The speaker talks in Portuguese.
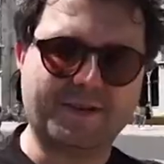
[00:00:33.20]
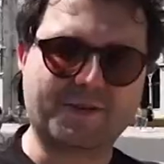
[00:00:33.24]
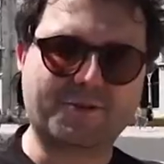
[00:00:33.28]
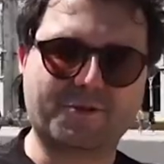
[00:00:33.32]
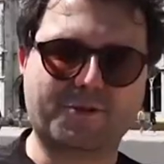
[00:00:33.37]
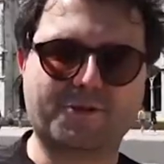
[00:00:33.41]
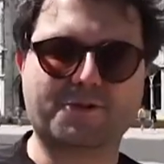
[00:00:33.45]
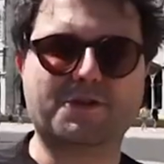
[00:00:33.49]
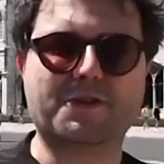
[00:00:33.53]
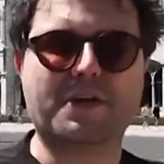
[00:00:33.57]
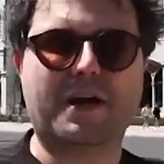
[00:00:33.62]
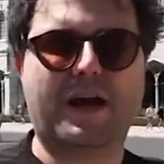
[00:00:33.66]
Eu
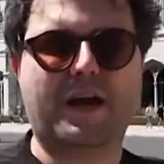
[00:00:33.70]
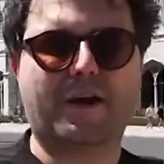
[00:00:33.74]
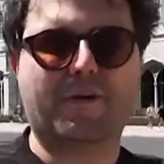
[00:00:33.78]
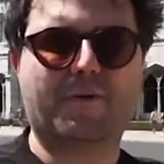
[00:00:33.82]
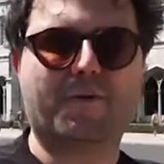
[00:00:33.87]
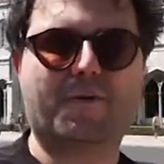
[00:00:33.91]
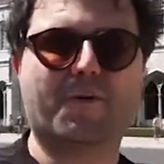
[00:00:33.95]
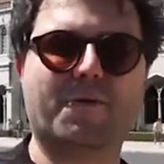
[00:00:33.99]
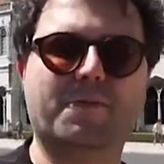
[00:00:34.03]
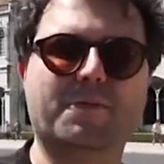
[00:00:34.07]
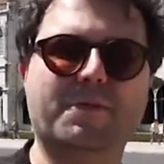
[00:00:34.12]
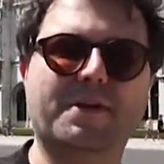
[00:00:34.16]
sou Tiago
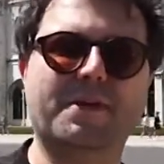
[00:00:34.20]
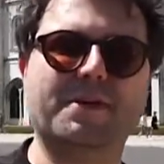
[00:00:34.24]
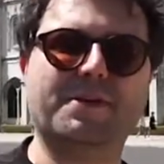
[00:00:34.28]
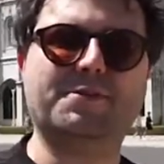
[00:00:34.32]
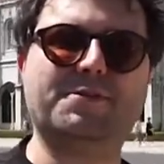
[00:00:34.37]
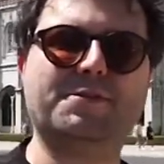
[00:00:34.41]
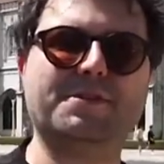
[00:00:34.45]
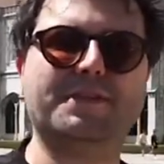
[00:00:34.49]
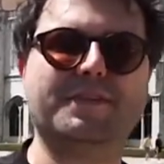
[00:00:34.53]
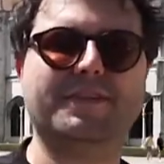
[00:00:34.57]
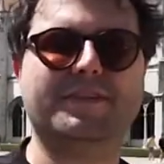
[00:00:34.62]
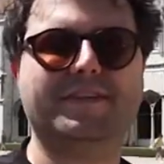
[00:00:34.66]

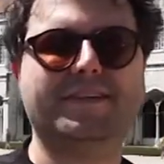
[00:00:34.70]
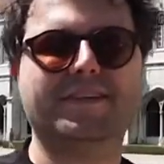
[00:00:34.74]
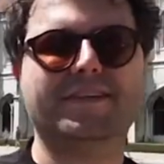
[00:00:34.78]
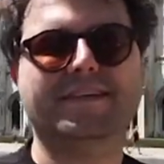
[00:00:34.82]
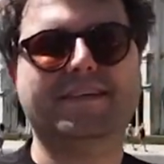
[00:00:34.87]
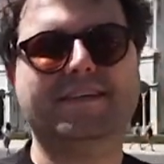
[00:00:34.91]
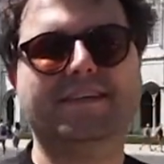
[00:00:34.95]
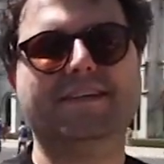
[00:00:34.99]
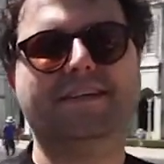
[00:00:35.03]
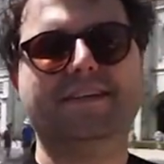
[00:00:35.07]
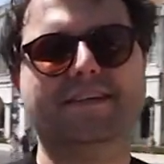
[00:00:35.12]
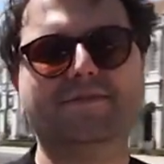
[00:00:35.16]
Gomide
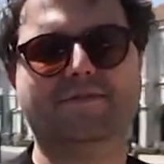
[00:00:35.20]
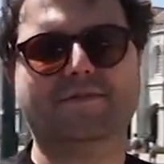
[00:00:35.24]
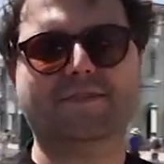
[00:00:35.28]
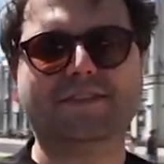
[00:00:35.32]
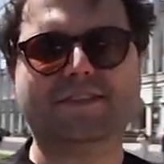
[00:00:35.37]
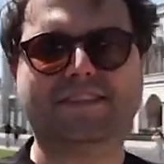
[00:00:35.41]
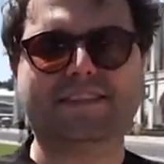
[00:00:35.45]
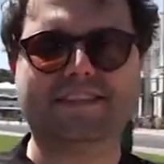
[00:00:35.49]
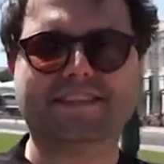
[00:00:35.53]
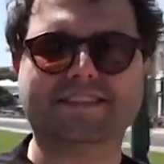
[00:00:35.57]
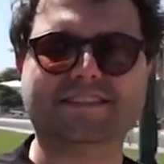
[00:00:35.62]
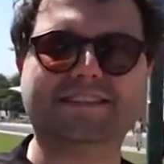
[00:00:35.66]
e
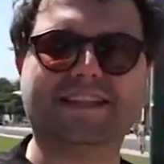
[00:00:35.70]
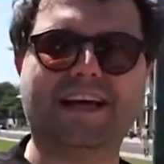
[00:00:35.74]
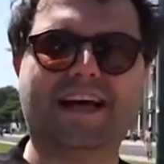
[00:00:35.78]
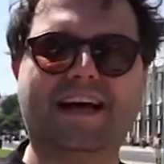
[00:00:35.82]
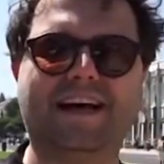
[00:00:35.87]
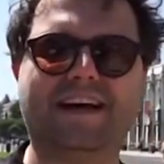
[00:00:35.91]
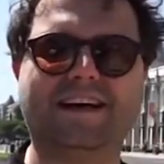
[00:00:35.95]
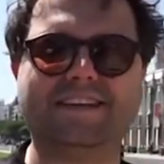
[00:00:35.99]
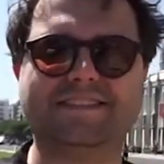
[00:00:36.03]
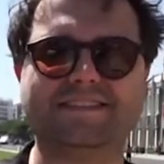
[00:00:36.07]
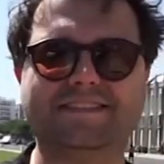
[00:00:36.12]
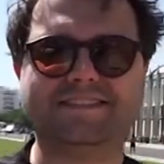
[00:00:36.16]
você
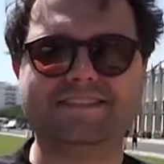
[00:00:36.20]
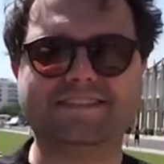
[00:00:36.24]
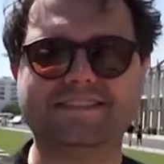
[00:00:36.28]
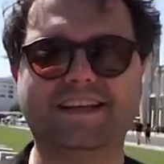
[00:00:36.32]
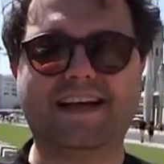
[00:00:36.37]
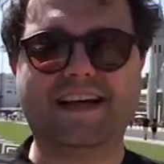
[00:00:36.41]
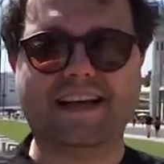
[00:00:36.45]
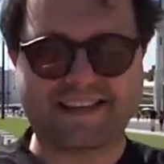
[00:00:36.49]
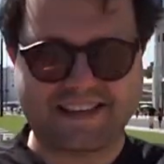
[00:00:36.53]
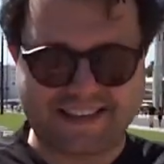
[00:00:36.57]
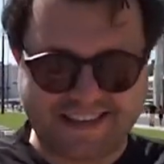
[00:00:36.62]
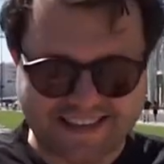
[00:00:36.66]
está
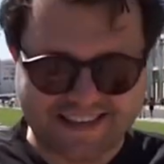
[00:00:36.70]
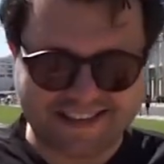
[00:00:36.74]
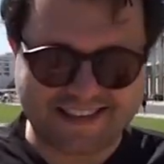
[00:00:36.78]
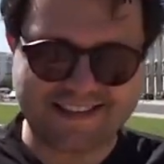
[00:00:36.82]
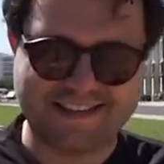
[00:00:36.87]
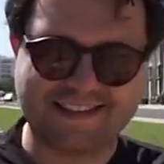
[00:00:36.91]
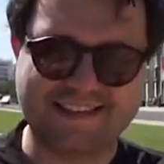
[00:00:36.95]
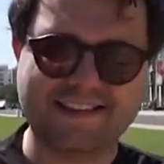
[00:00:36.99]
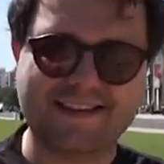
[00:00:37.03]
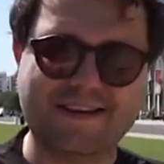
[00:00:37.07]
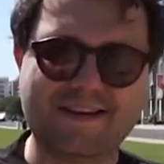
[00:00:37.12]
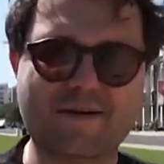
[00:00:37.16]
aqui.
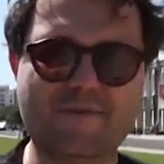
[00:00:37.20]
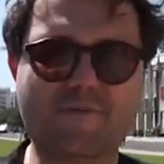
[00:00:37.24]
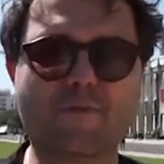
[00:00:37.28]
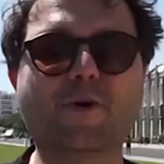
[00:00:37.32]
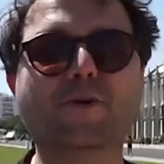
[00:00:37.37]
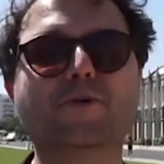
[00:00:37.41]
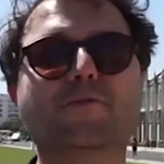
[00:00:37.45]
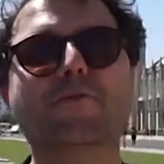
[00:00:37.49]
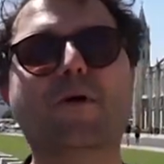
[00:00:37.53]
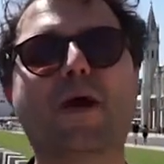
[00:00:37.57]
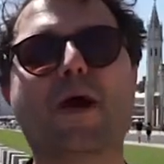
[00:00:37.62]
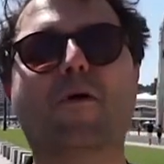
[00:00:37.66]

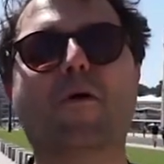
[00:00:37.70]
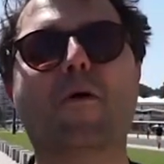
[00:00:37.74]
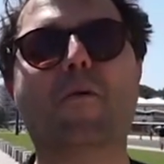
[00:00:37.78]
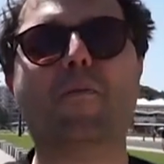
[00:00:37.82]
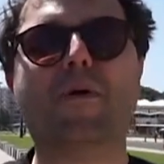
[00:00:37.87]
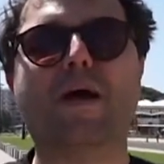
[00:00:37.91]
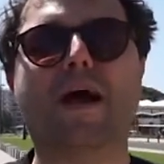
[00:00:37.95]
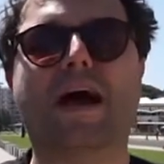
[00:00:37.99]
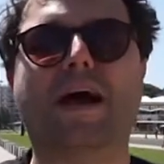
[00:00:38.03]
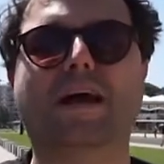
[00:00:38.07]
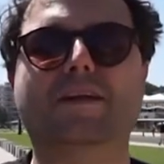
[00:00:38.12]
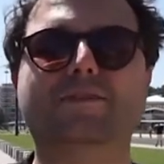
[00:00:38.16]
Muito bem
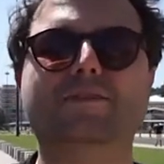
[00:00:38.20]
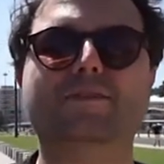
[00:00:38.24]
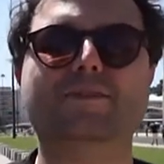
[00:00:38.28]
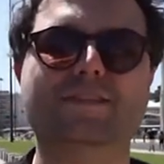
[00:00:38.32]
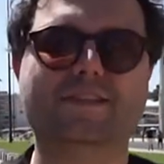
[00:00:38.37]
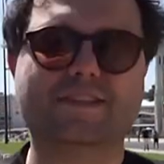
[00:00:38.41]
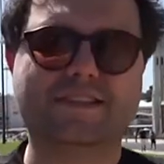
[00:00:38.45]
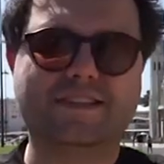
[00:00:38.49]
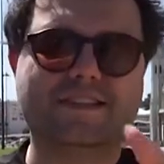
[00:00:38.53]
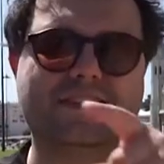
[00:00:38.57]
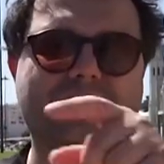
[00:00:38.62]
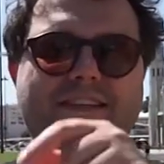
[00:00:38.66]
acompanhado,
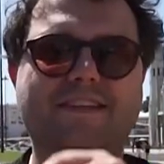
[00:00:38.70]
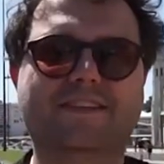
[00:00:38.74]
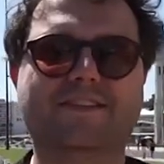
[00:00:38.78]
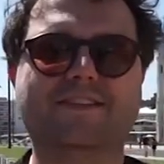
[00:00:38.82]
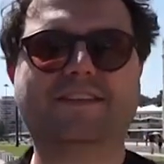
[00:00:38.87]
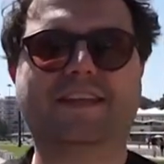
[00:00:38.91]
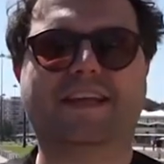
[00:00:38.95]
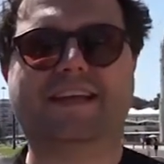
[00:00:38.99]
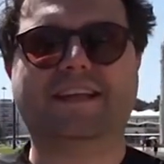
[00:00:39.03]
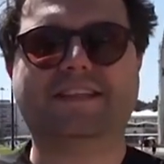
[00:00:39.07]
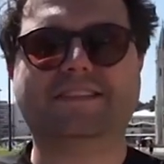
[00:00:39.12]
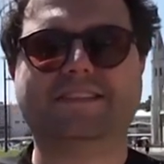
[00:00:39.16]
não
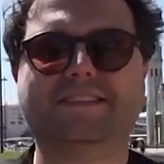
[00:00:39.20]
está na